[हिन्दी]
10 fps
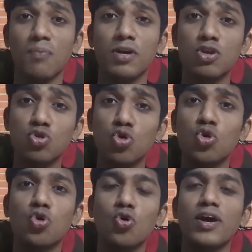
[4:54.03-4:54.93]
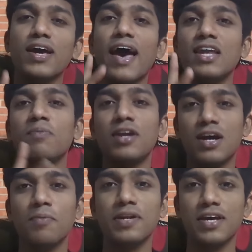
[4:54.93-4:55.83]
जहां मैंने दोनों को एक एनिमे
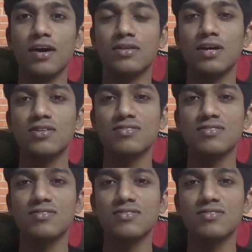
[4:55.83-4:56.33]
रिकमेंड किया था